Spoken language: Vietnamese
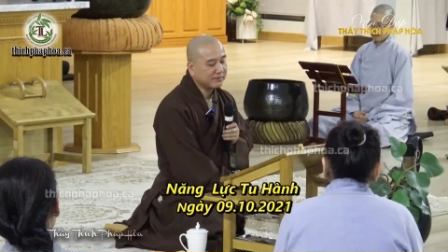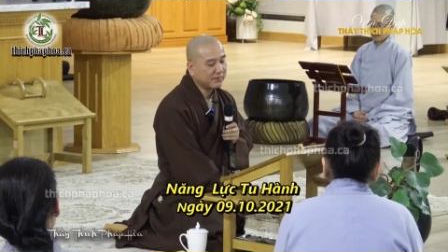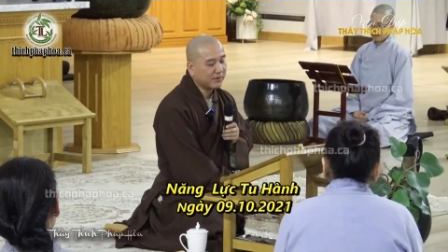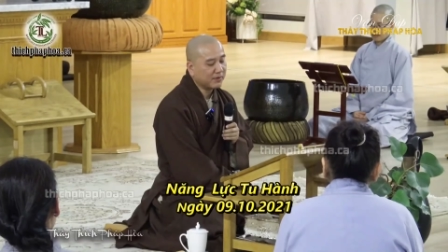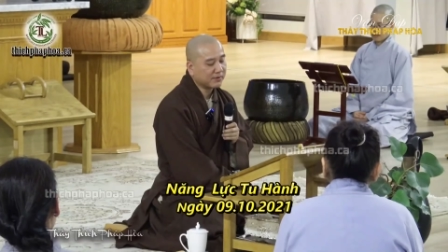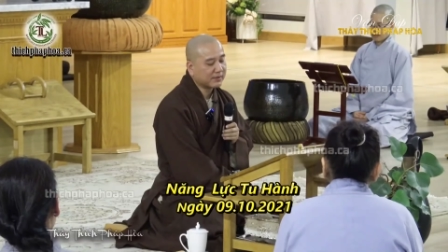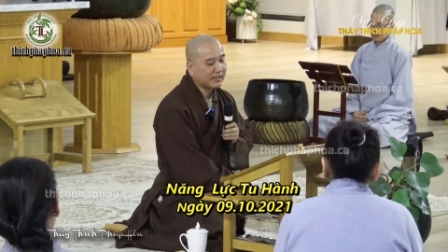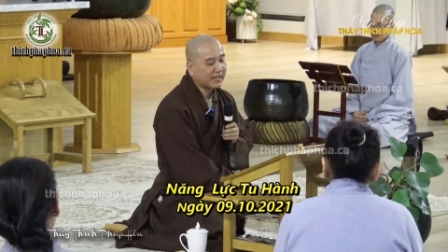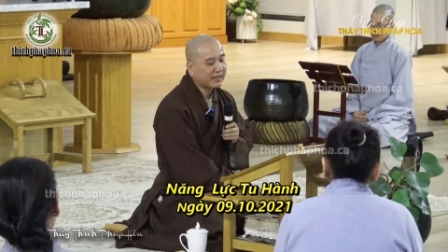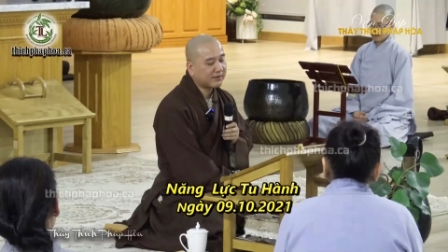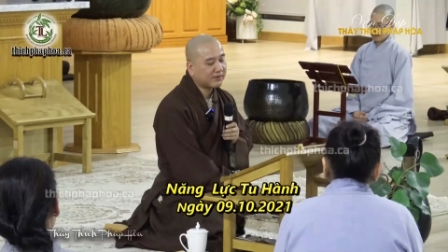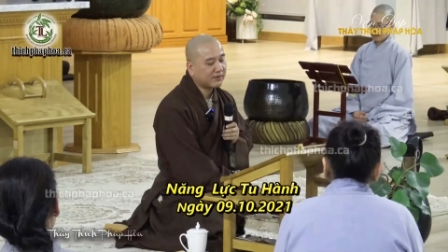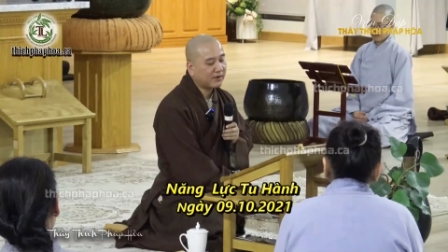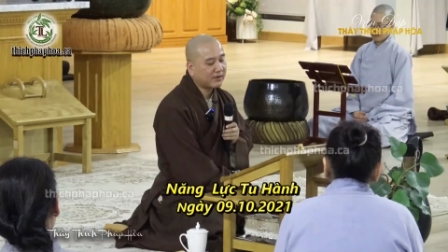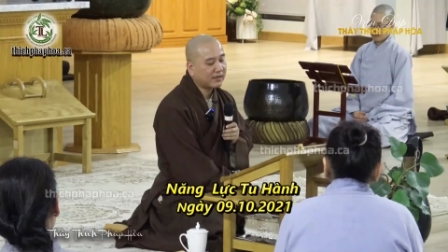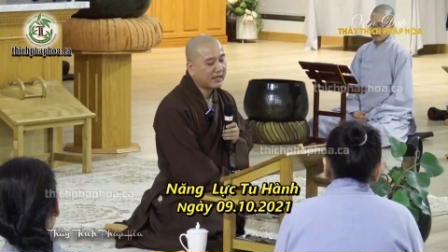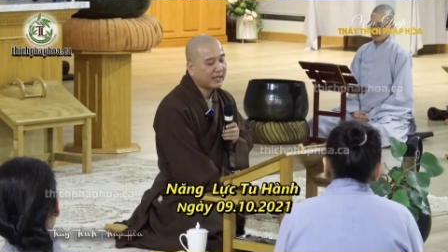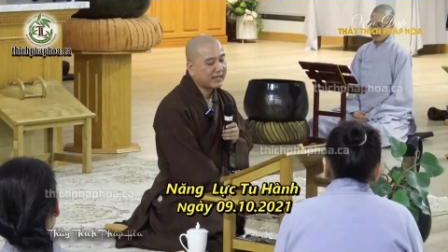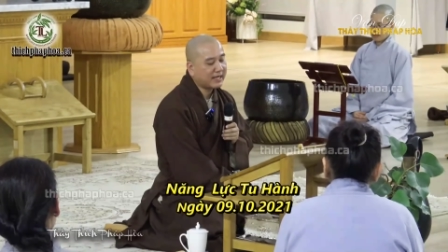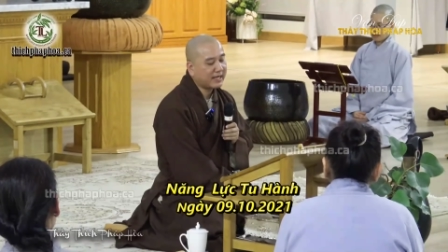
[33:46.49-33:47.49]
Bồ Tát có
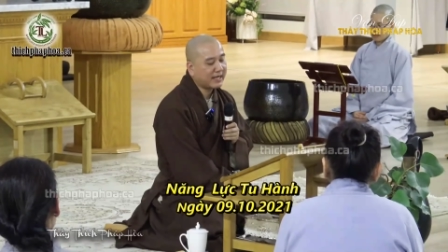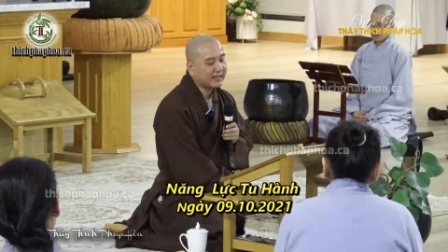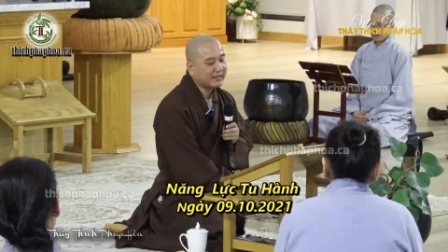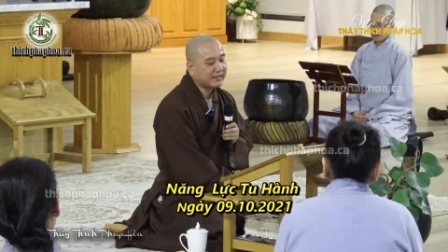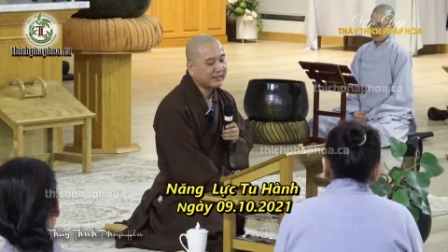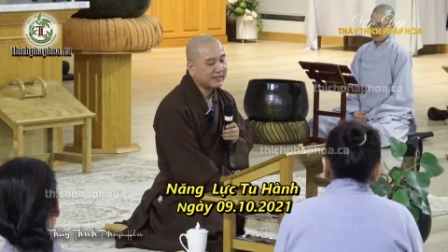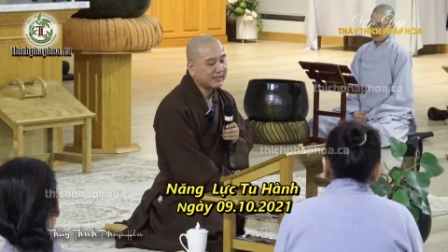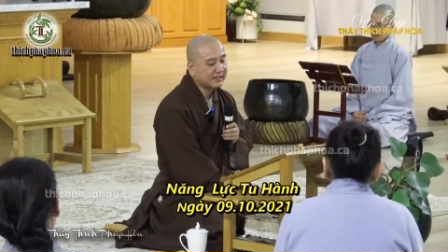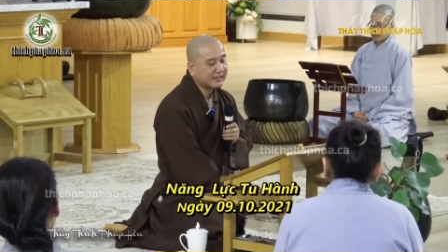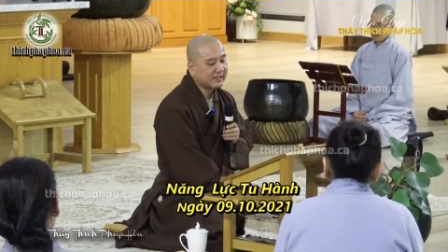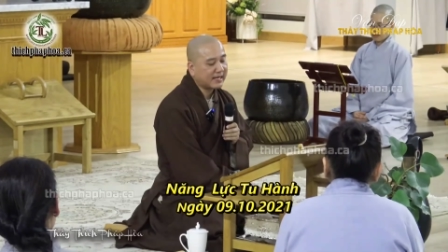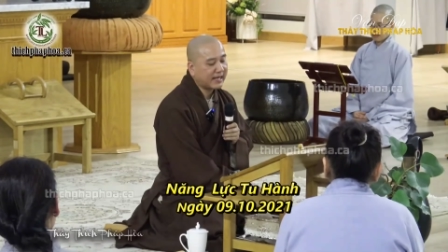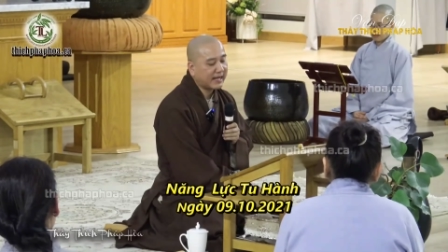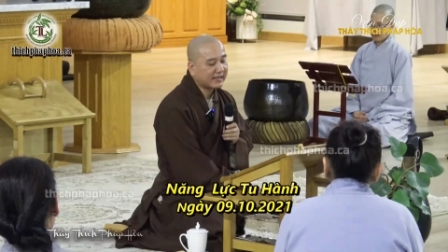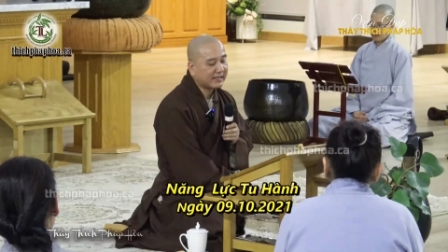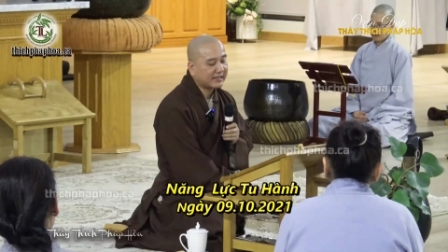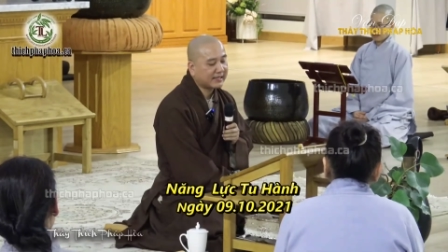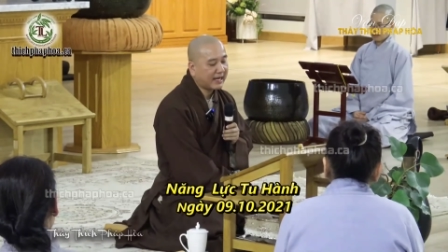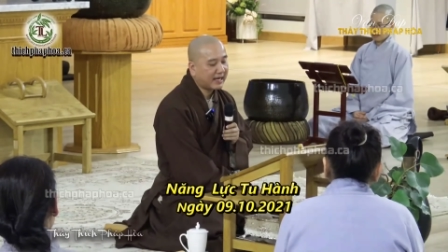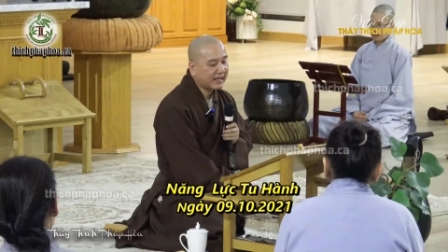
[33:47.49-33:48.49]
khả năng diễn đạt
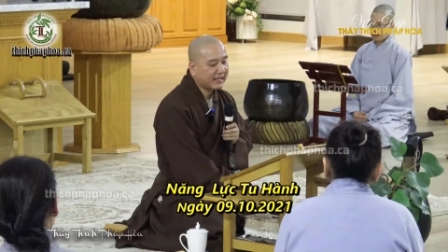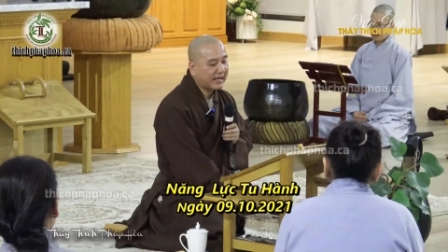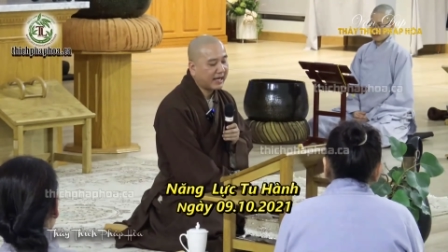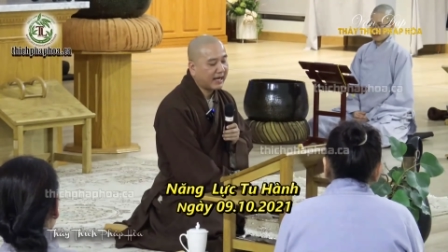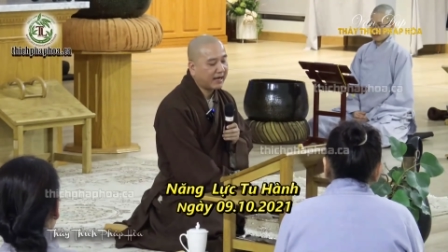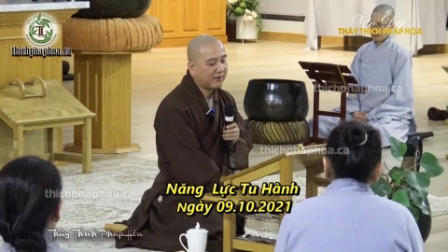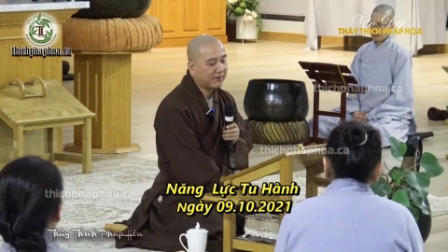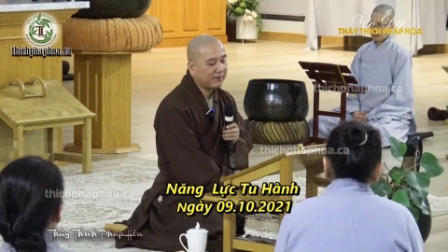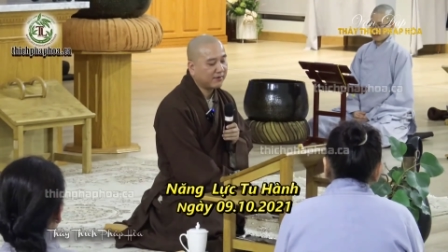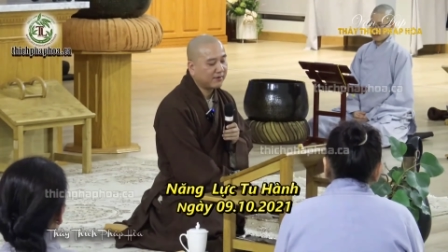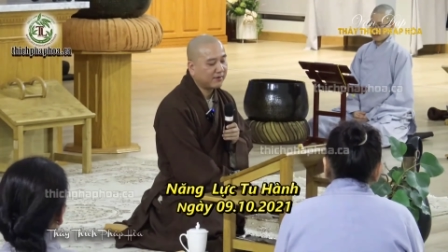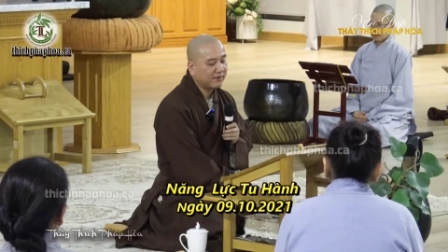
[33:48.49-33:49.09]
khai đạo,